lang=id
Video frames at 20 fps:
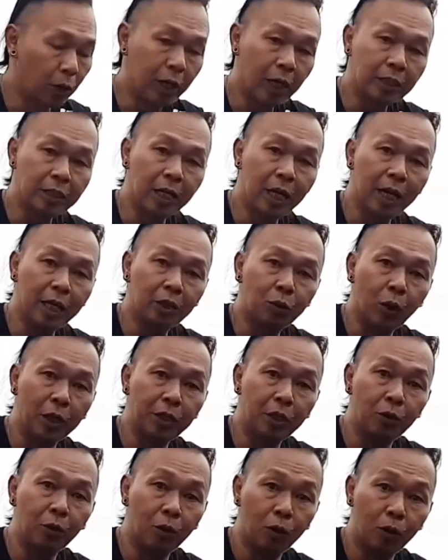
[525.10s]
rasa itu
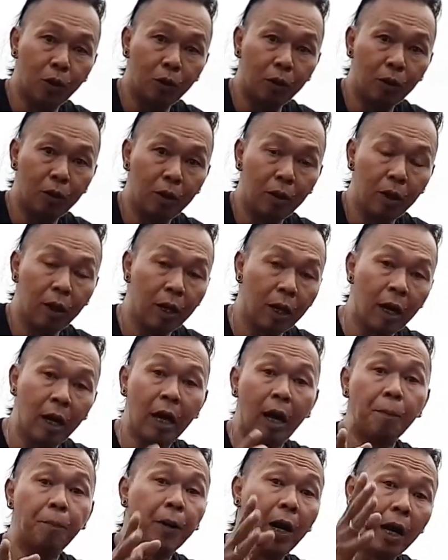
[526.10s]
aja dulu
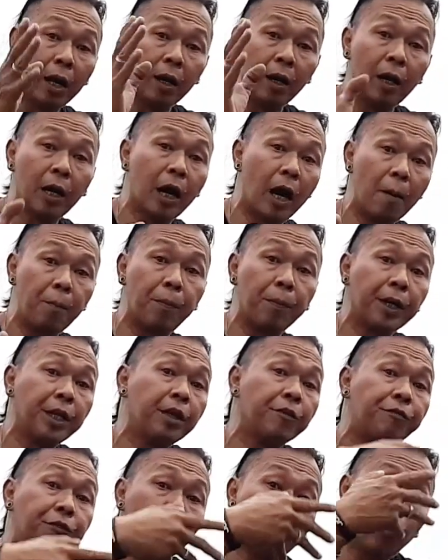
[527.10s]
lengkap nggak lengkap
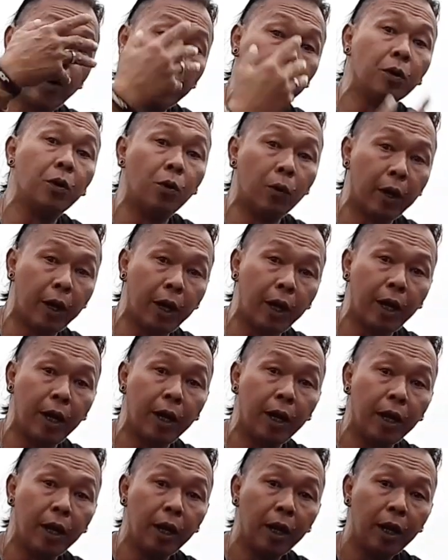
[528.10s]
reviewan gue ya.
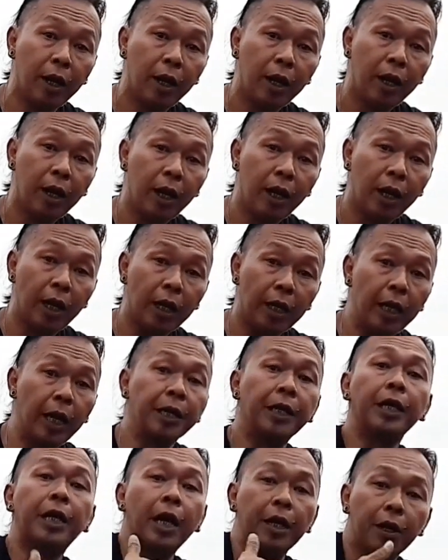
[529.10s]
ya
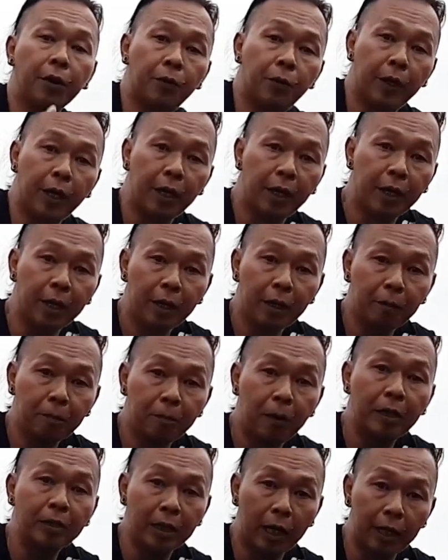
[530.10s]
ini gaya gue
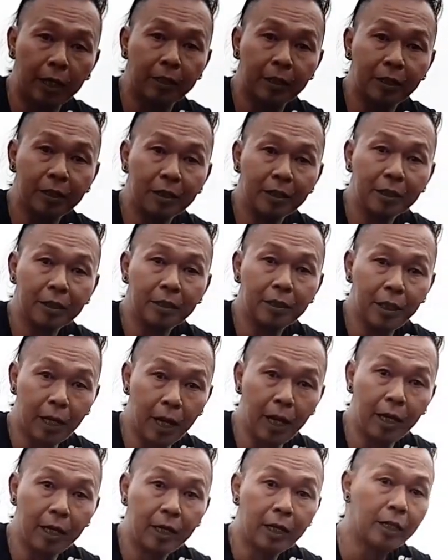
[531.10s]
Bang Said
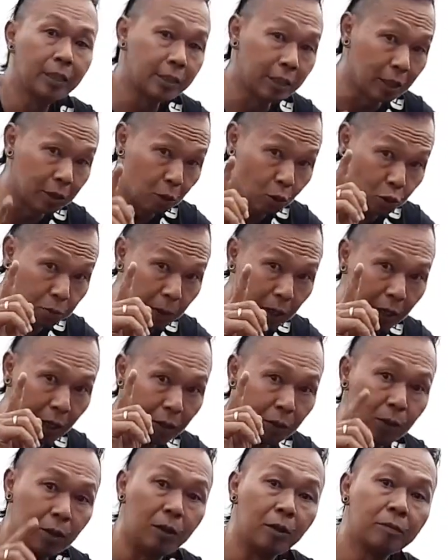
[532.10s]
ya sehat terus bakal
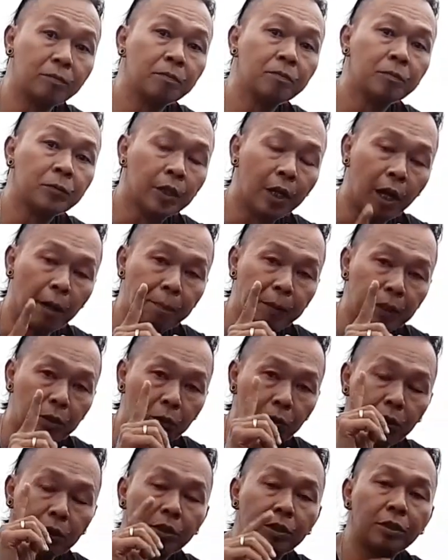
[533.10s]
lo happy
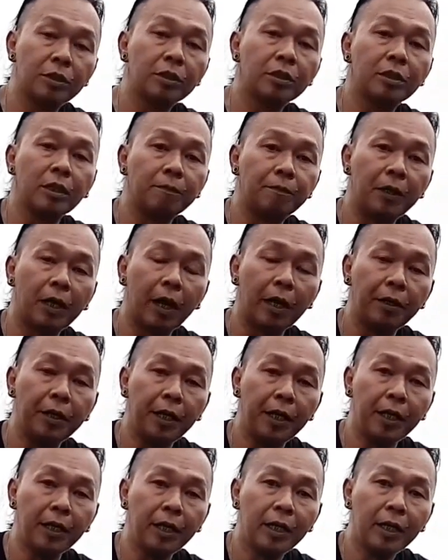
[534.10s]
terus safety
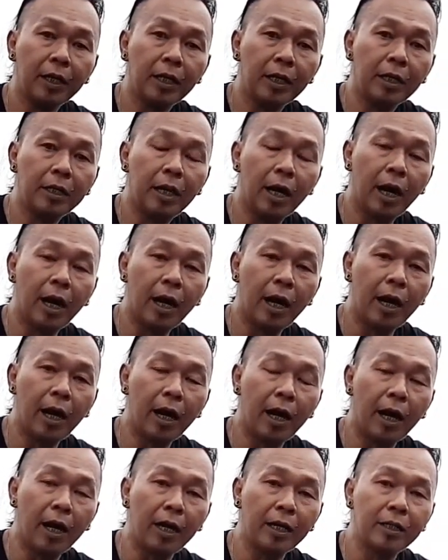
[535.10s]
riding
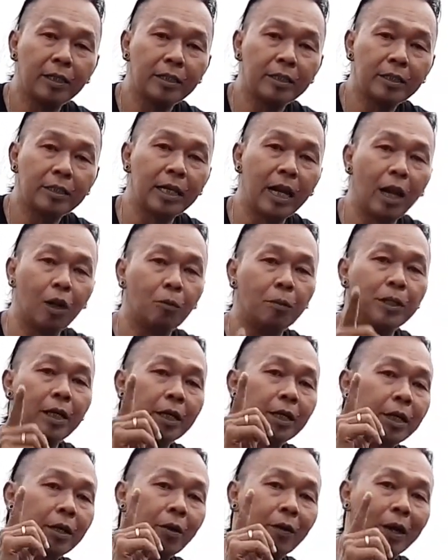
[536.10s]
dan selalu
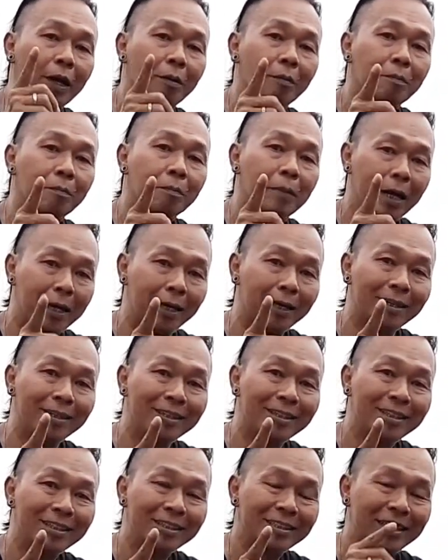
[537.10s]
menjadi orang baik.
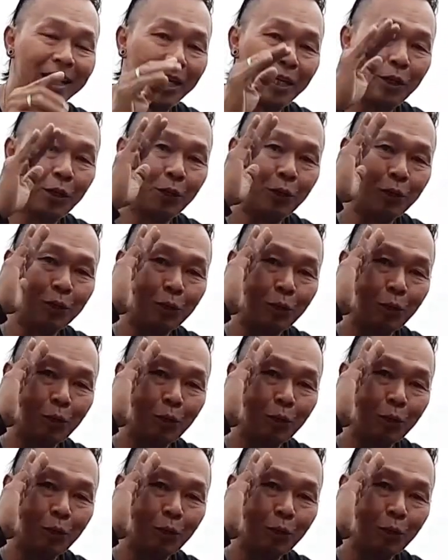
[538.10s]
Thank you untuk